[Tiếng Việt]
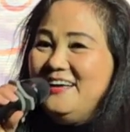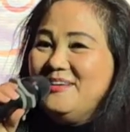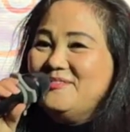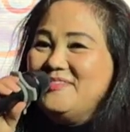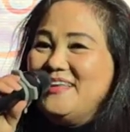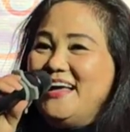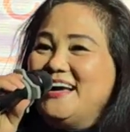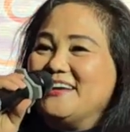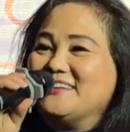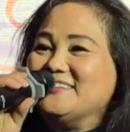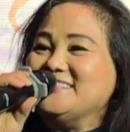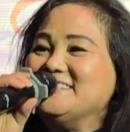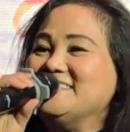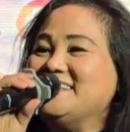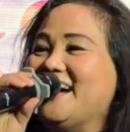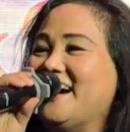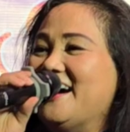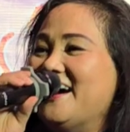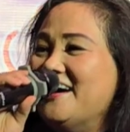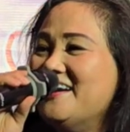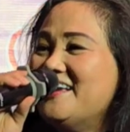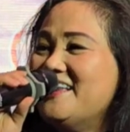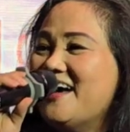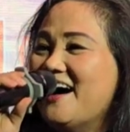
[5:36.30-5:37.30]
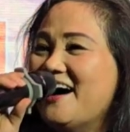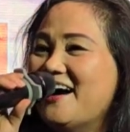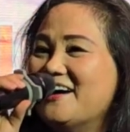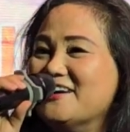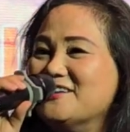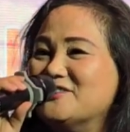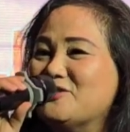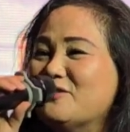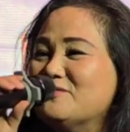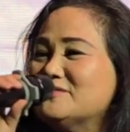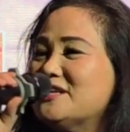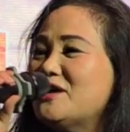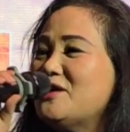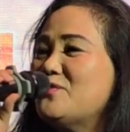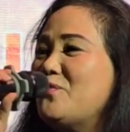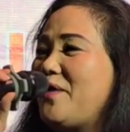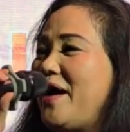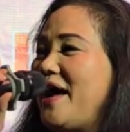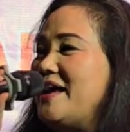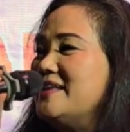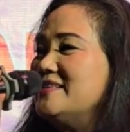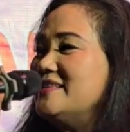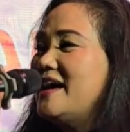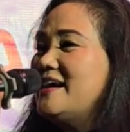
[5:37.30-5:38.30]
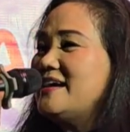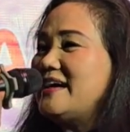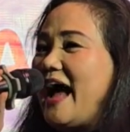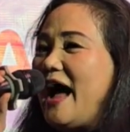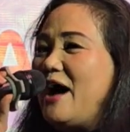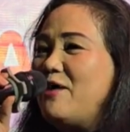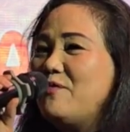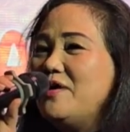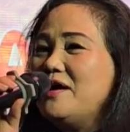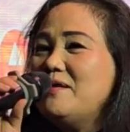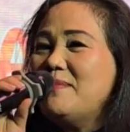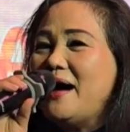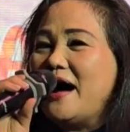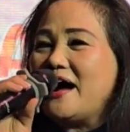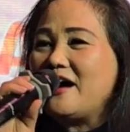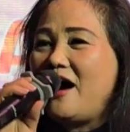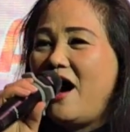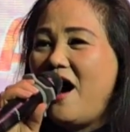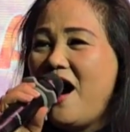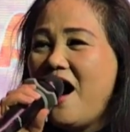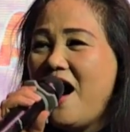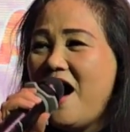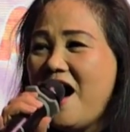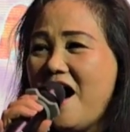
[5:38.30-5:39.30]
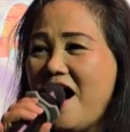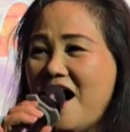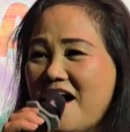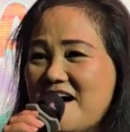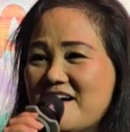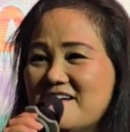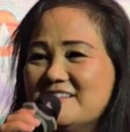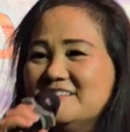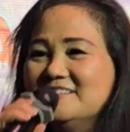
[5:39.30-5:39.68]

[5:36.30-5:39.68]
Dạ kính gửi lời chúc sức khỏe tất cả quý bà con